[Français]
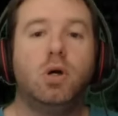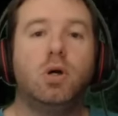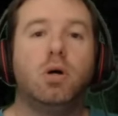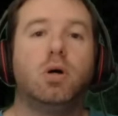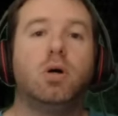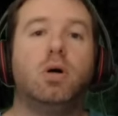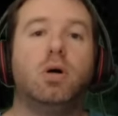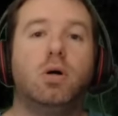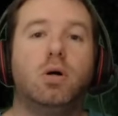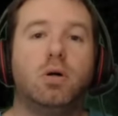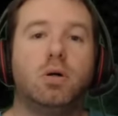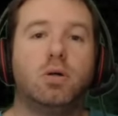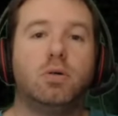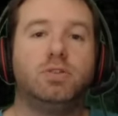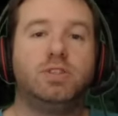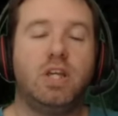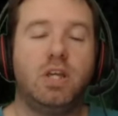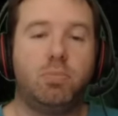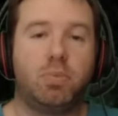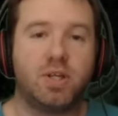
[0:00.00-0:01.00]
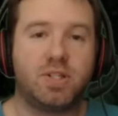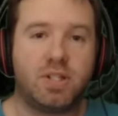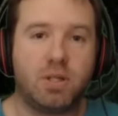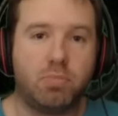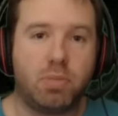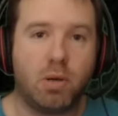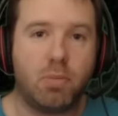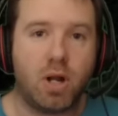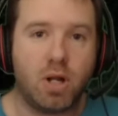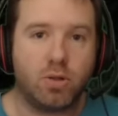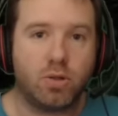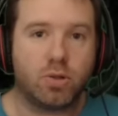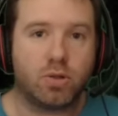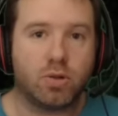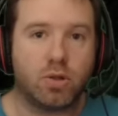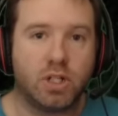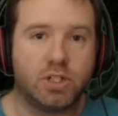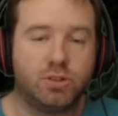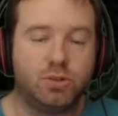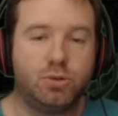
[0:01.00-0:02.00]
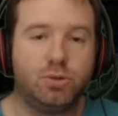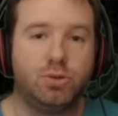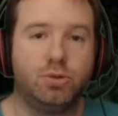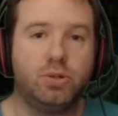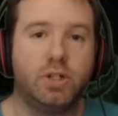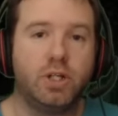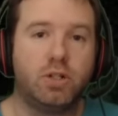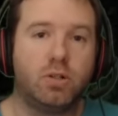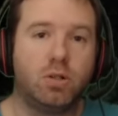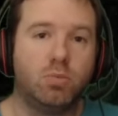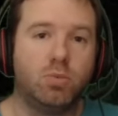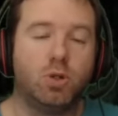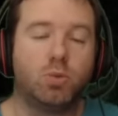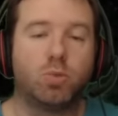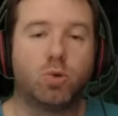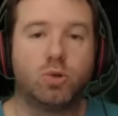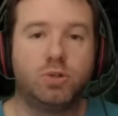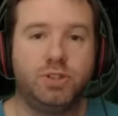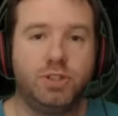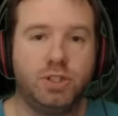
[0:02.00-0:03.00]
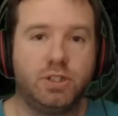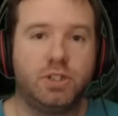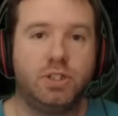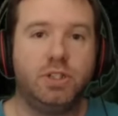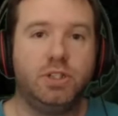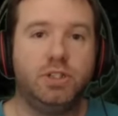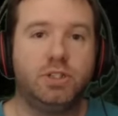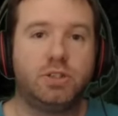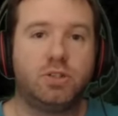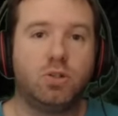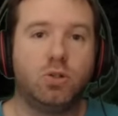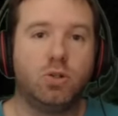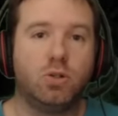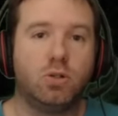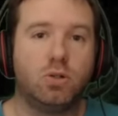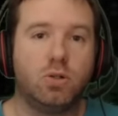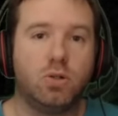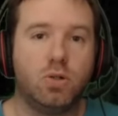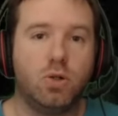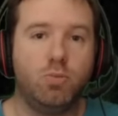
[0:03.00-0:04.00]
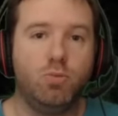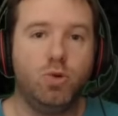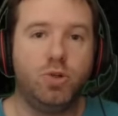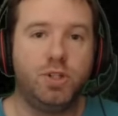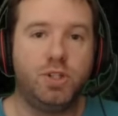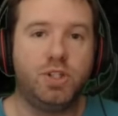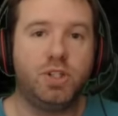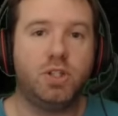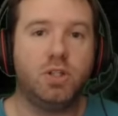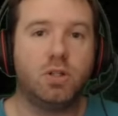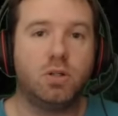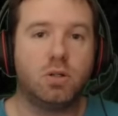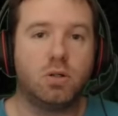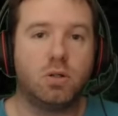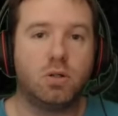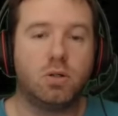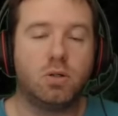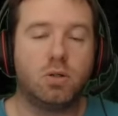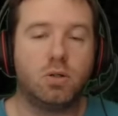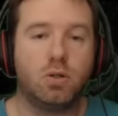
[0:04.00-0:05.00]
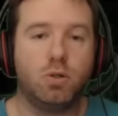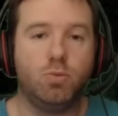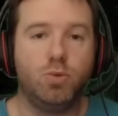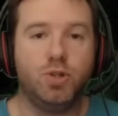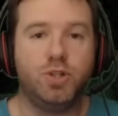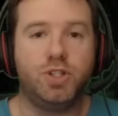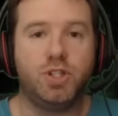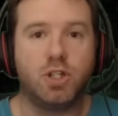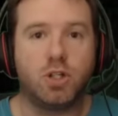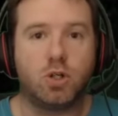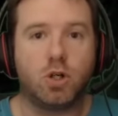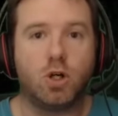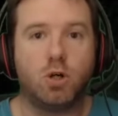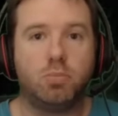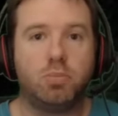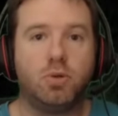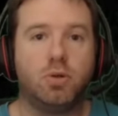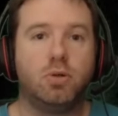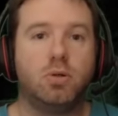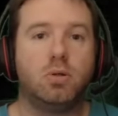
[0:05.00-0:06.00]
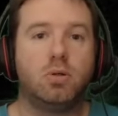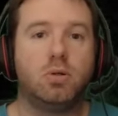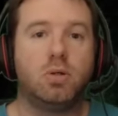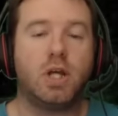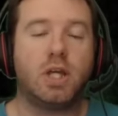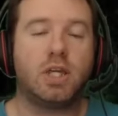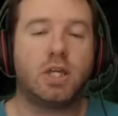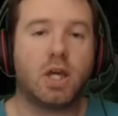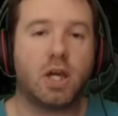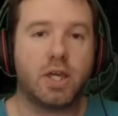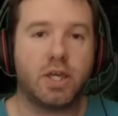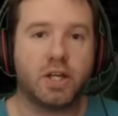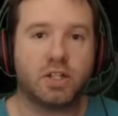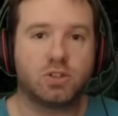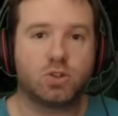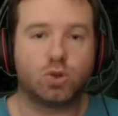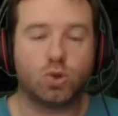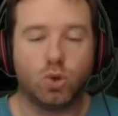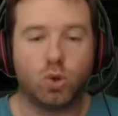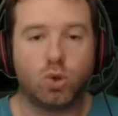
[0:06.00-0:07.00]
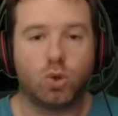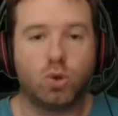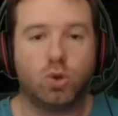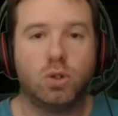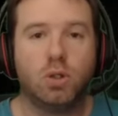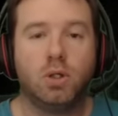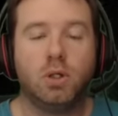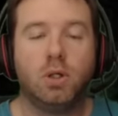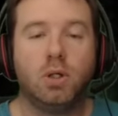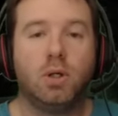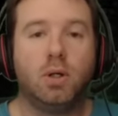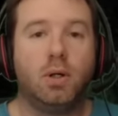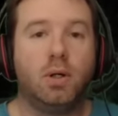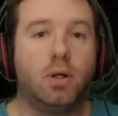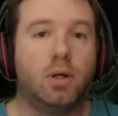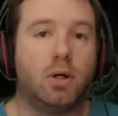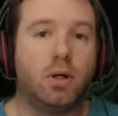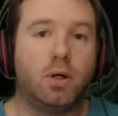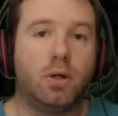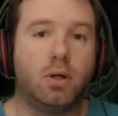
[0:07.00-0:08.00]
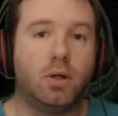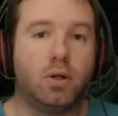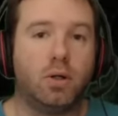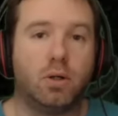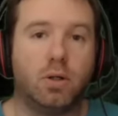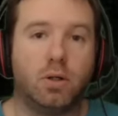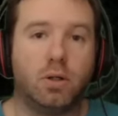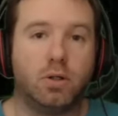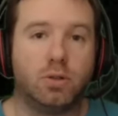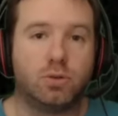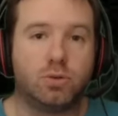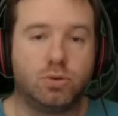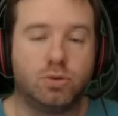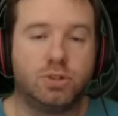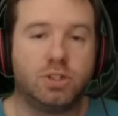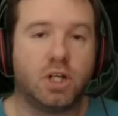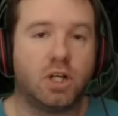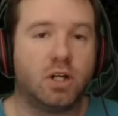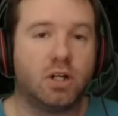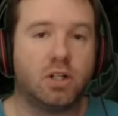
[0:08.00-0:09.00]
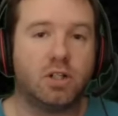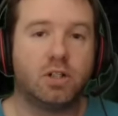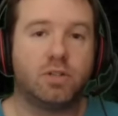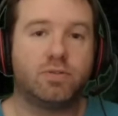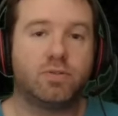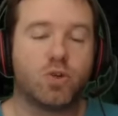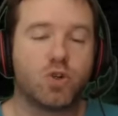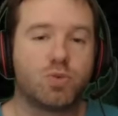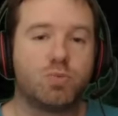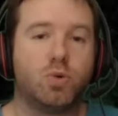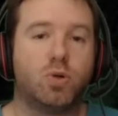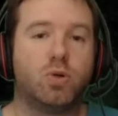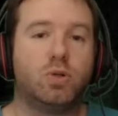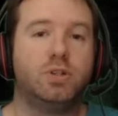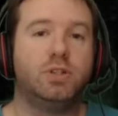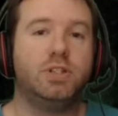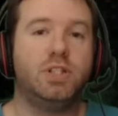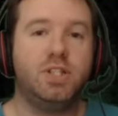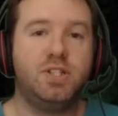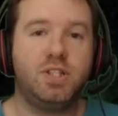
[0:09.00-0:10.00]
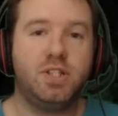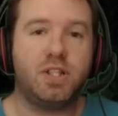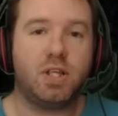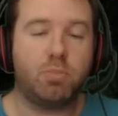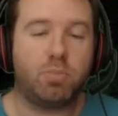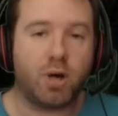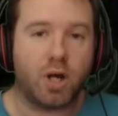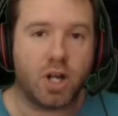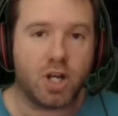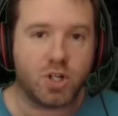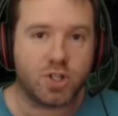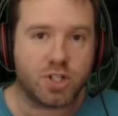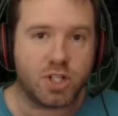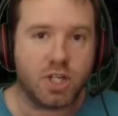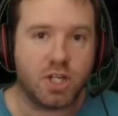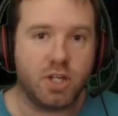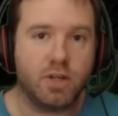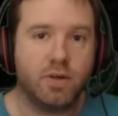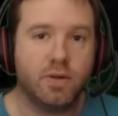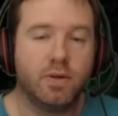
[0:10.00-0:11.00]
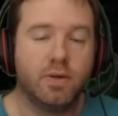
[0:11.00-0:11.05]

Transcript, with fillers: Euh, vous avez passé pas mal de temps là-dessus avec le mode pro cycliste, le, multi, euh, le la carrière solo. Euh, tout ça, franchement, n'hésitez pas à l'acheter.